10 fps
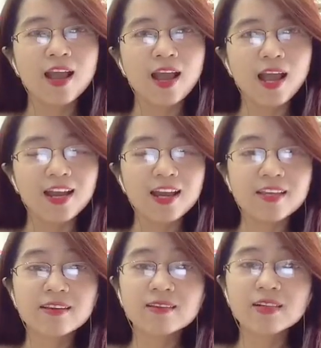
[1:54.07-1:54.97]
Hãy là
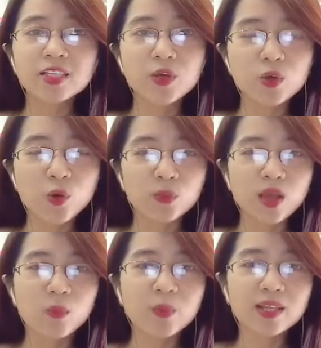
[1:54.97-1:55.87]
những người tiêu dùng
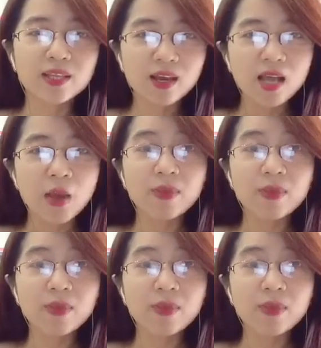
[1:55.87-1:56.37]
thông minh nhất.